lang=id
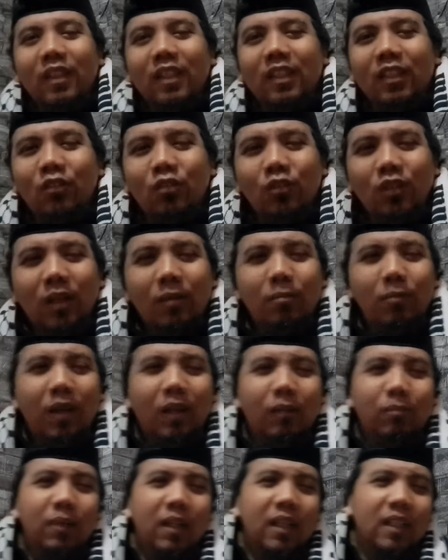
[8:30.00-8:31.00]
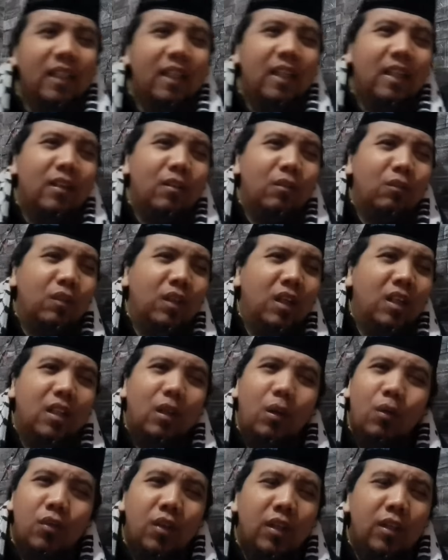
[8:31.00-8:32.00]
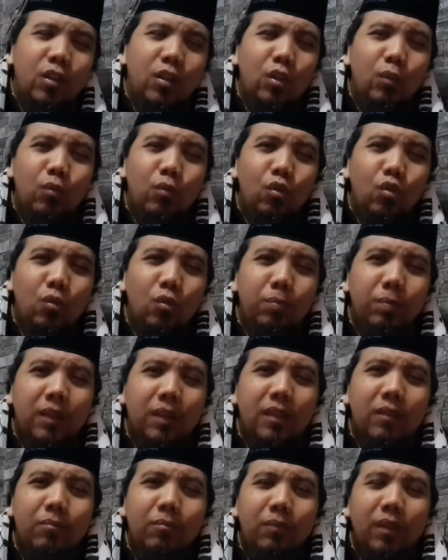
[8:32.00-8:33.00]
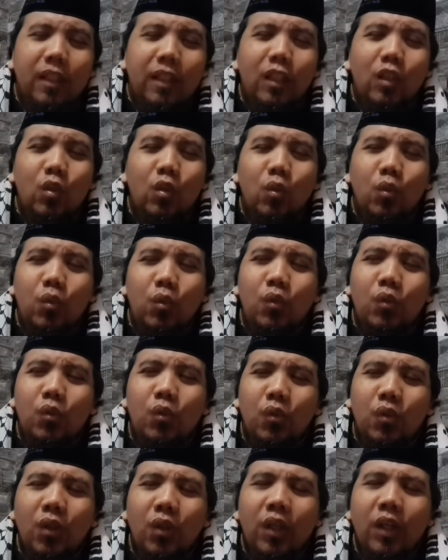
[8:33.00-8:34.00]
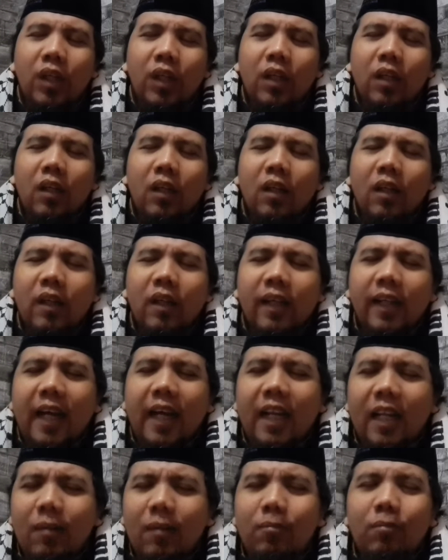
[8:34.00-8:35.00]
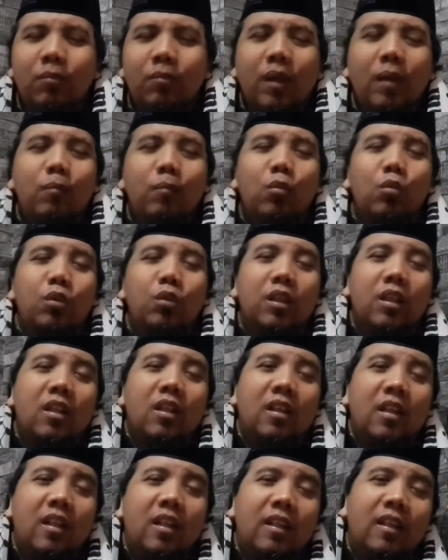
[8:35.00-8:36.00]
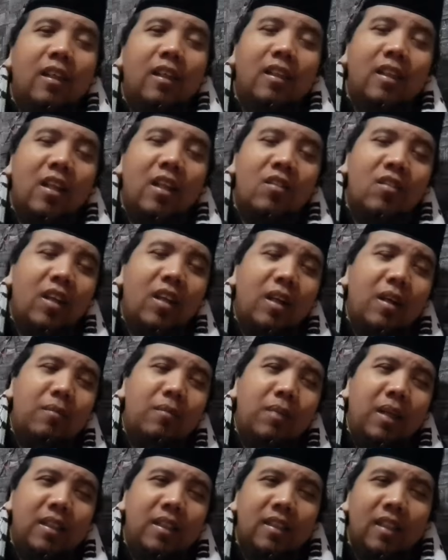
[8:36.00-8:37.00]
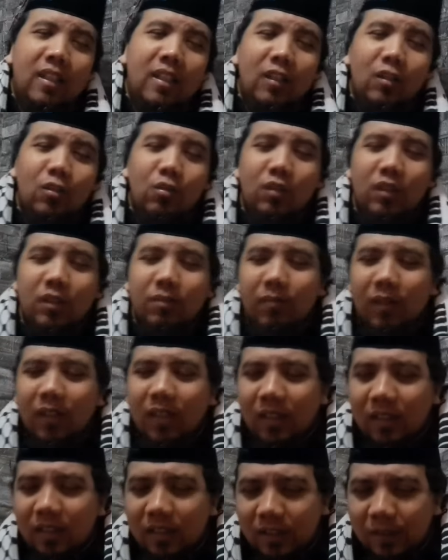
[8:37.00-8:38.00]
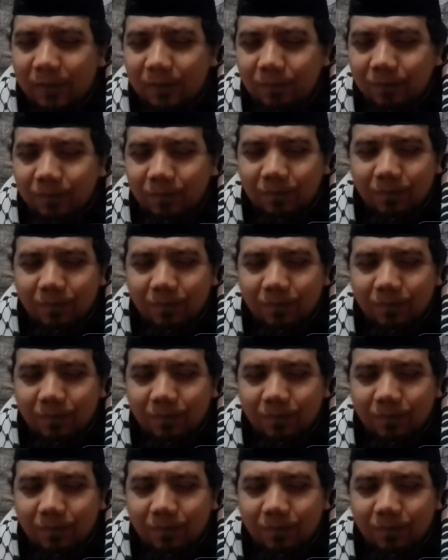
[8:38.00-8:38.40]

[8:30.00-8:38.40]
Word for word: Jadi sudah belak-belakan, udah nggak usah ditutup-tutupi. Begitu kalem MUI karena kita saya baca itu di mana di